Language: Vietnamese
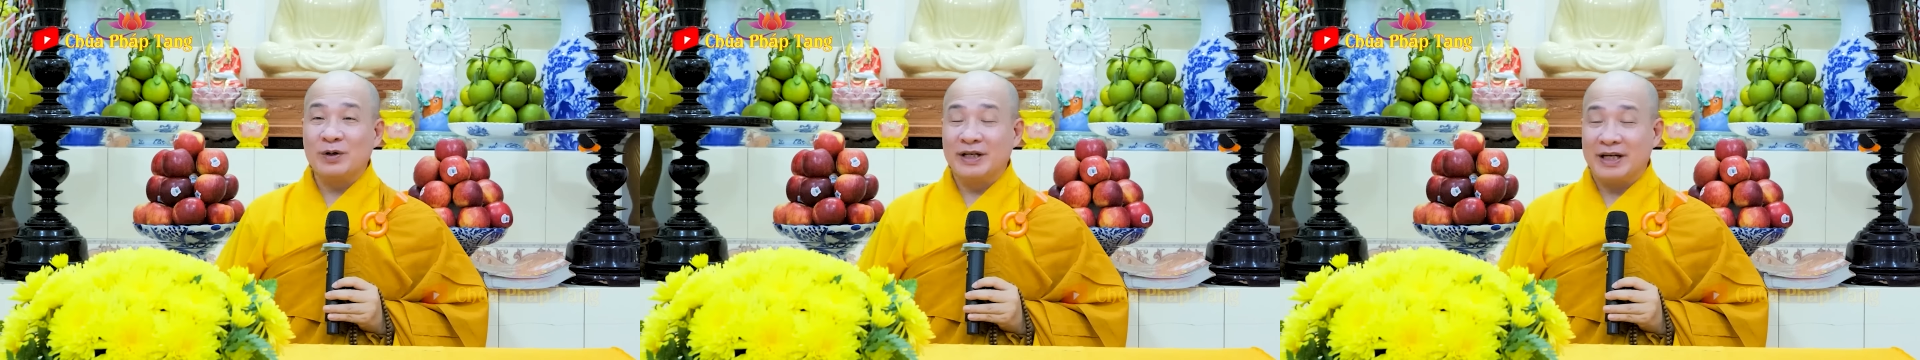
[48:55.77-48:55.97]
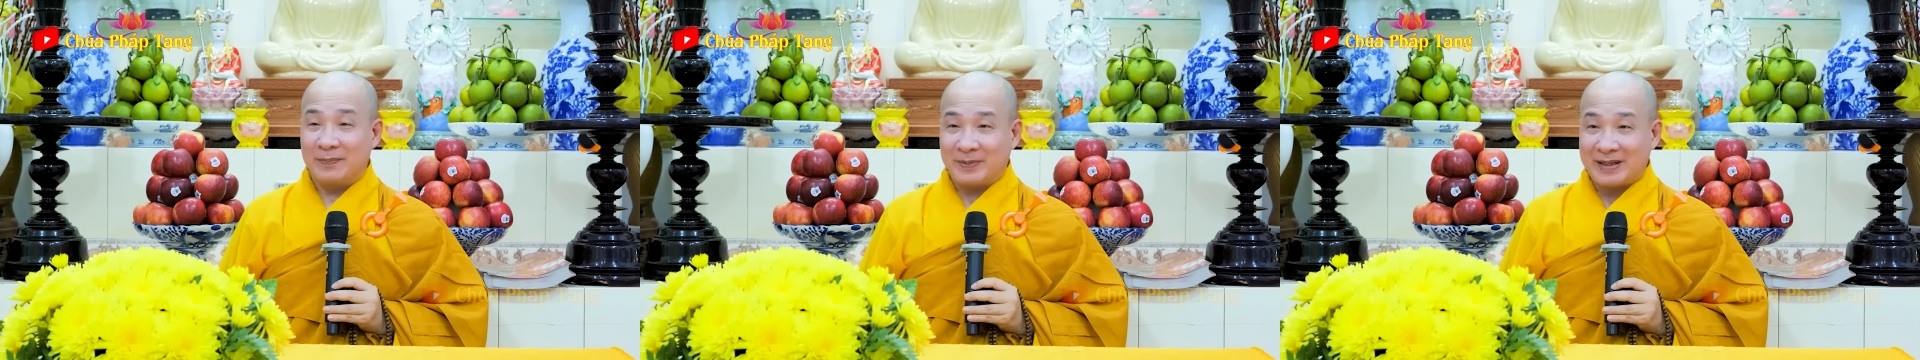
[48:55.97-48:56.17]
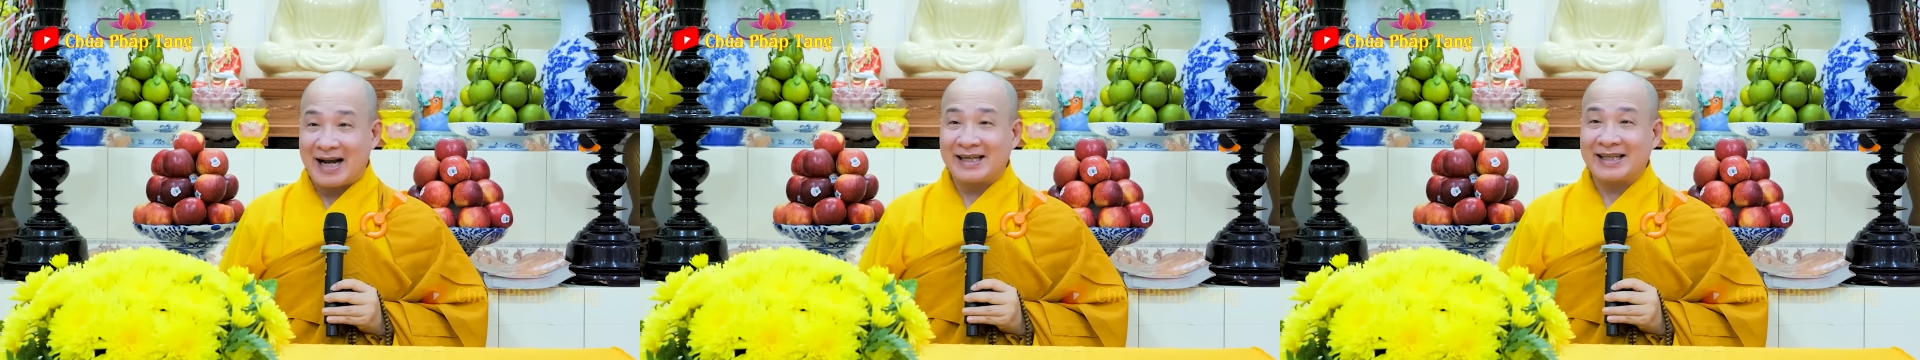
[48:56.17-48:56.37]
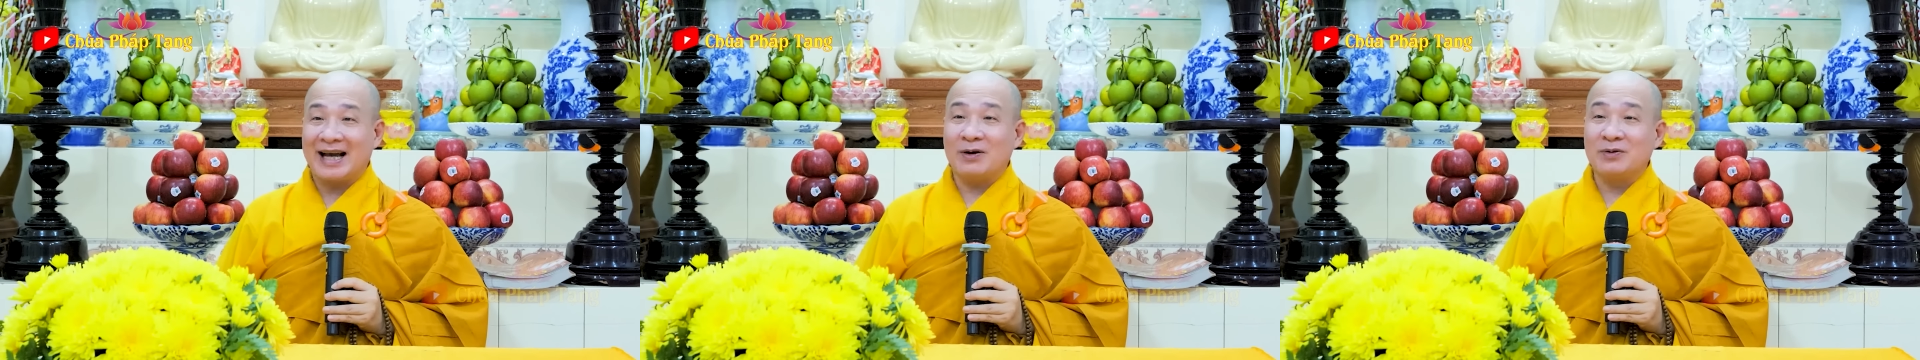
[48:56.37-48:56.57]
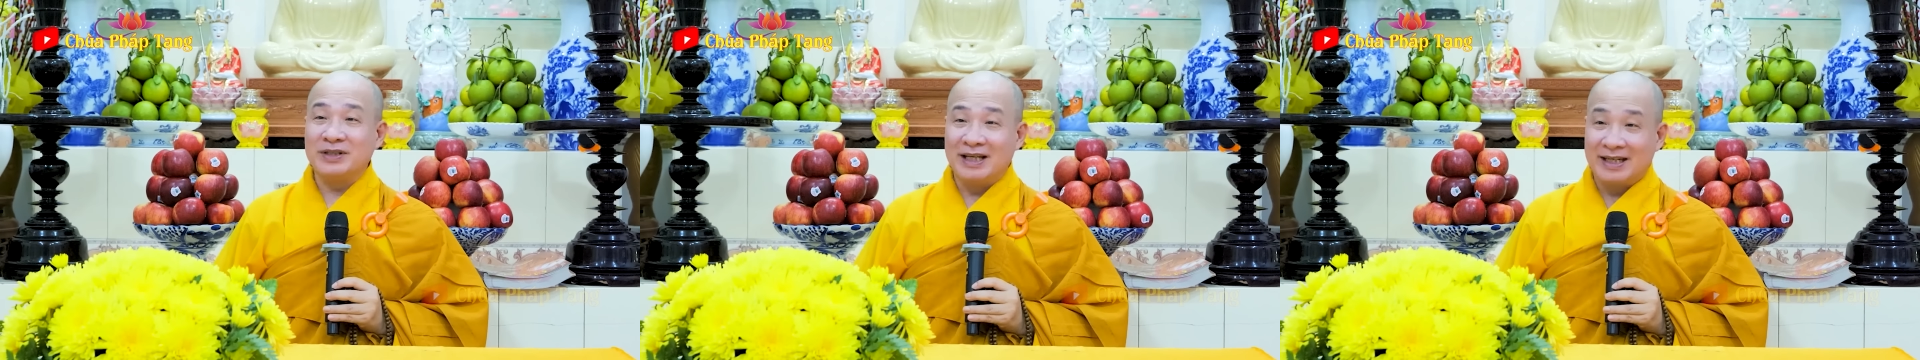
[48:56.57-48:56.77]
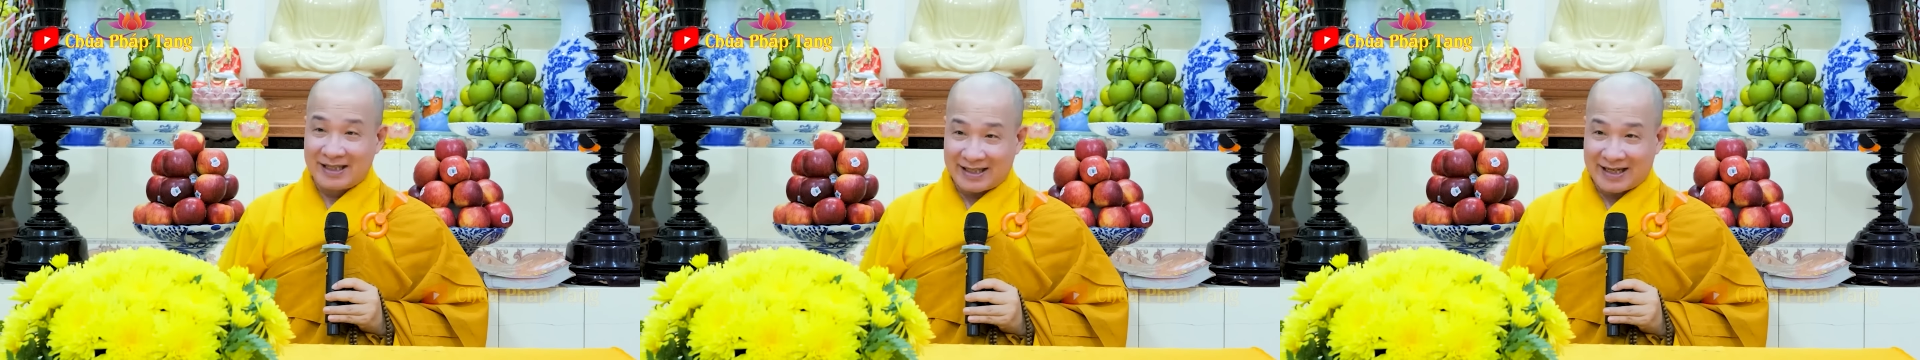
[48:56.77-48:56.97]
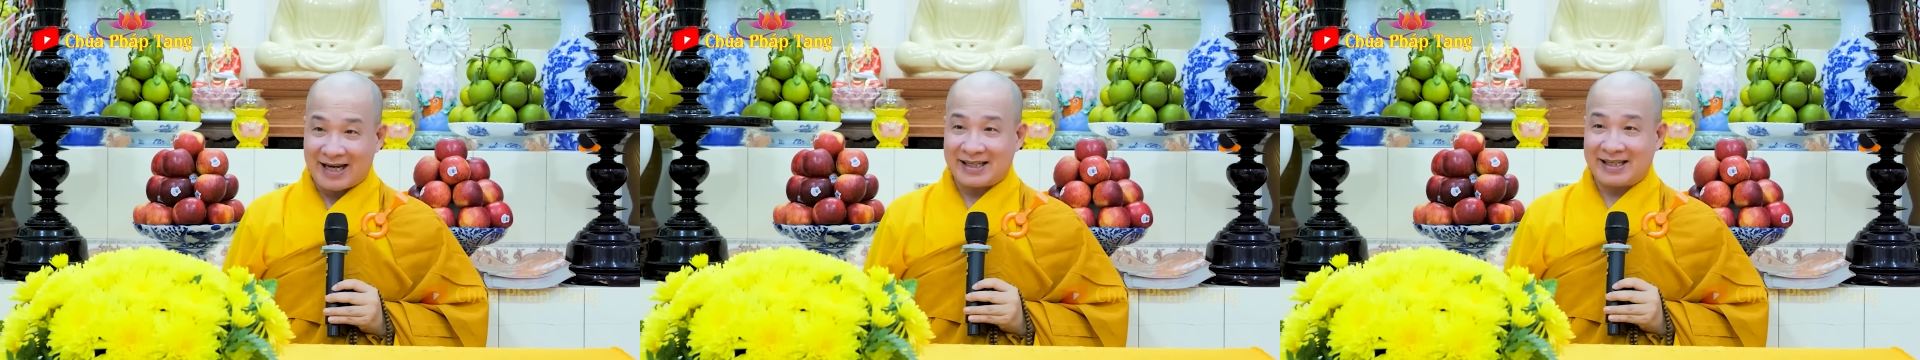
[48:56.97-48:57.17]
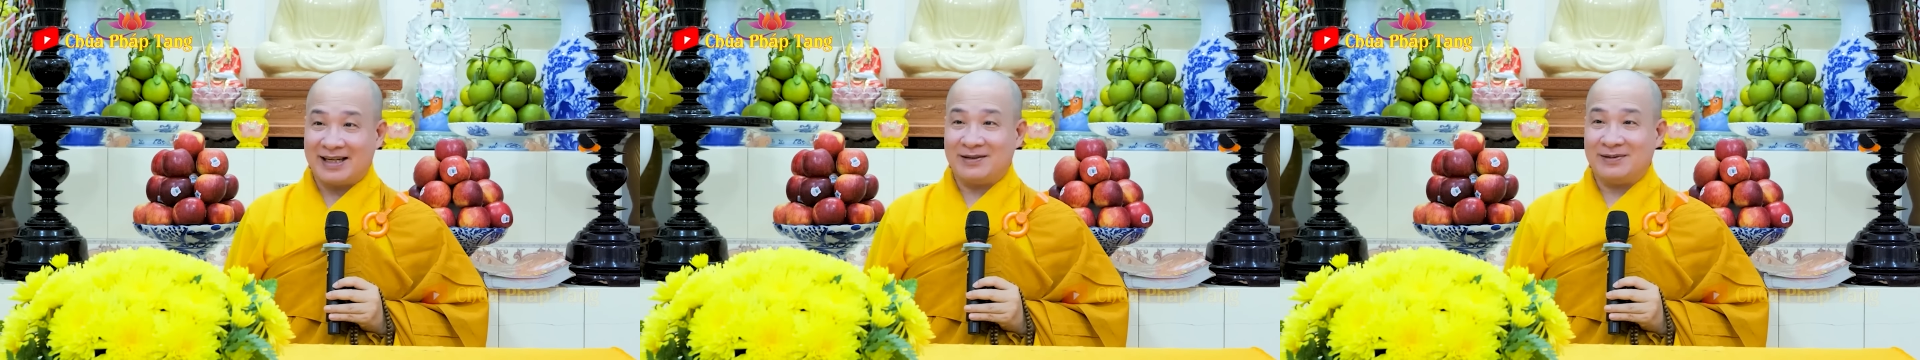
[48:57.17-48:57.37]
nghiệp khác nhau, nhìn
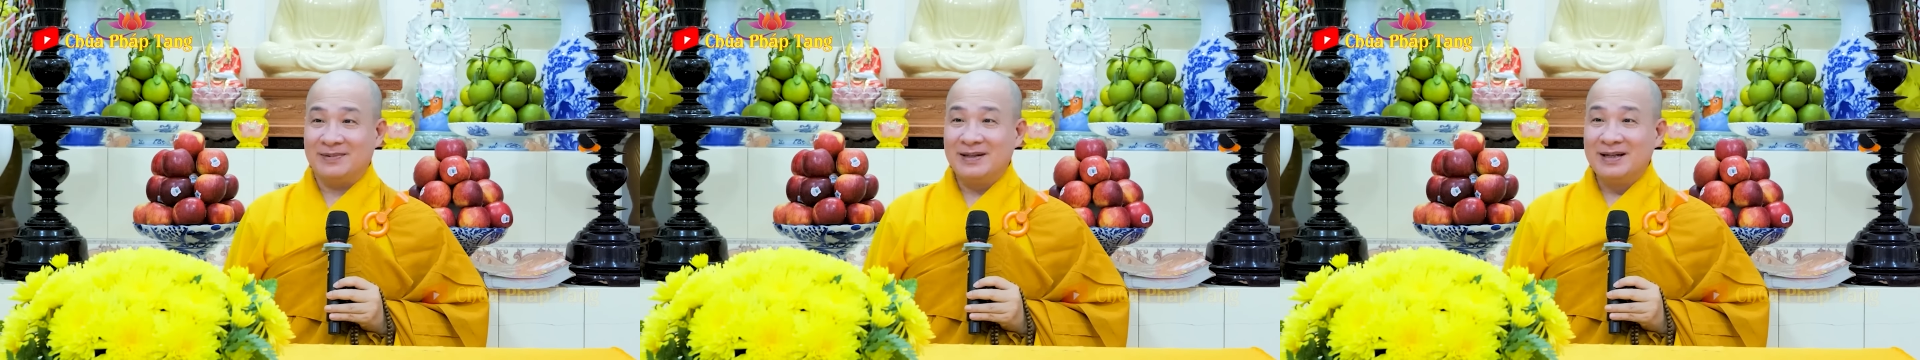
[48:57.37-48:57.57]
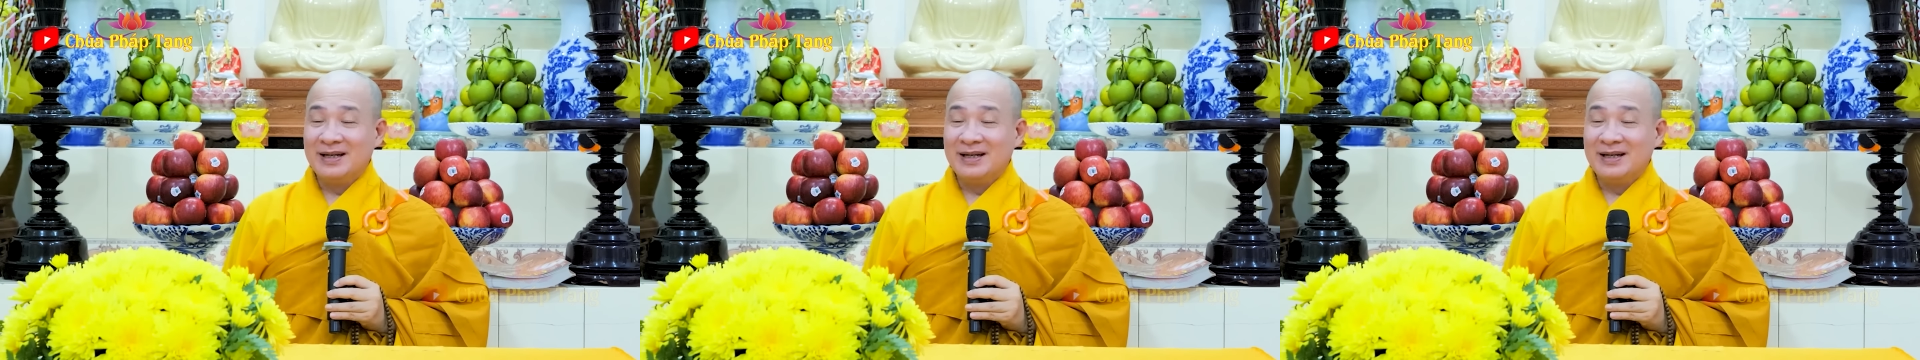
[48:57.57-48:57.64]
khác nhau.